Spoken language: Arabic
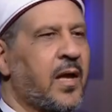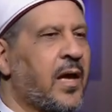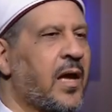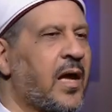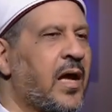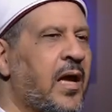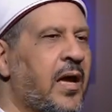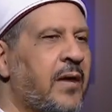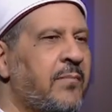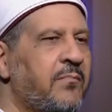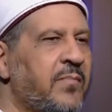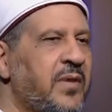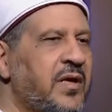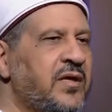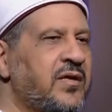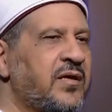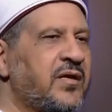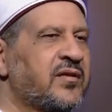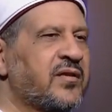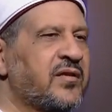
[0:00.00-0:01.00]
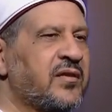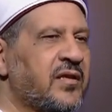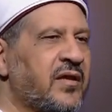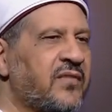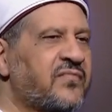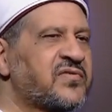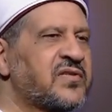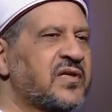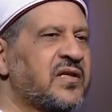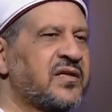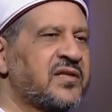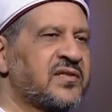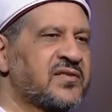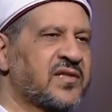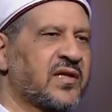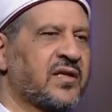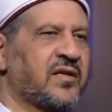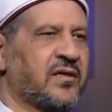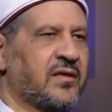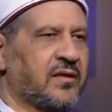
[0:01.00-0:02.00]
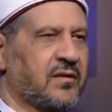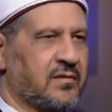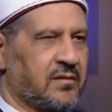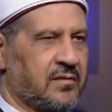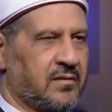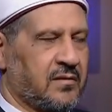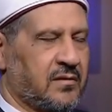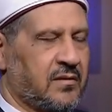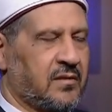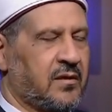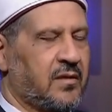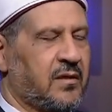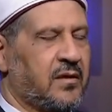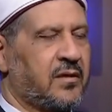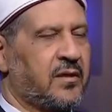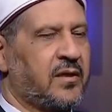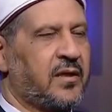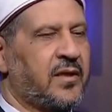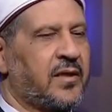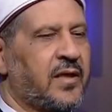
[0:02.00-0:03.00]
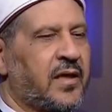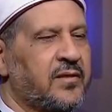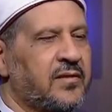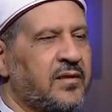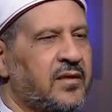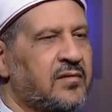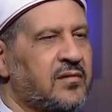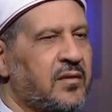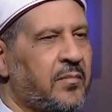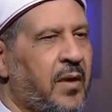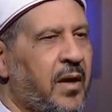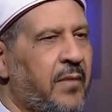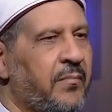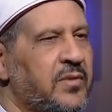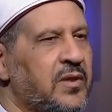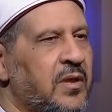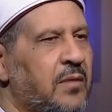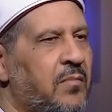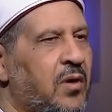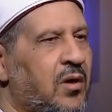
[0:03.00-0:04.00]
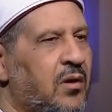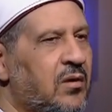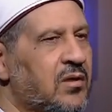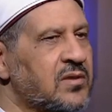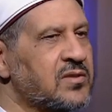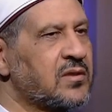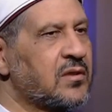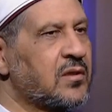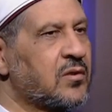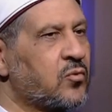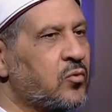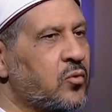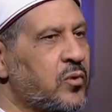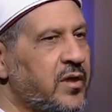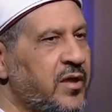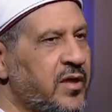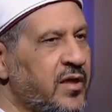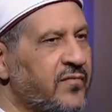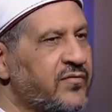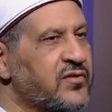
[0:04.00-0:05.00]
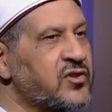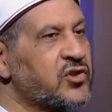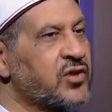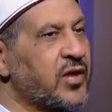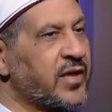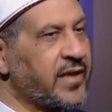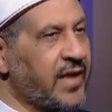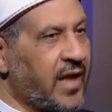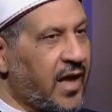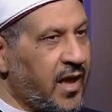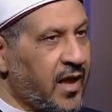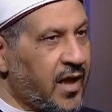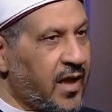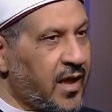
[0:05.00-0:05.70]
أهمية النفس الإنسانية احنا عندنا طبعا من المقاصد الكلية في الشريعة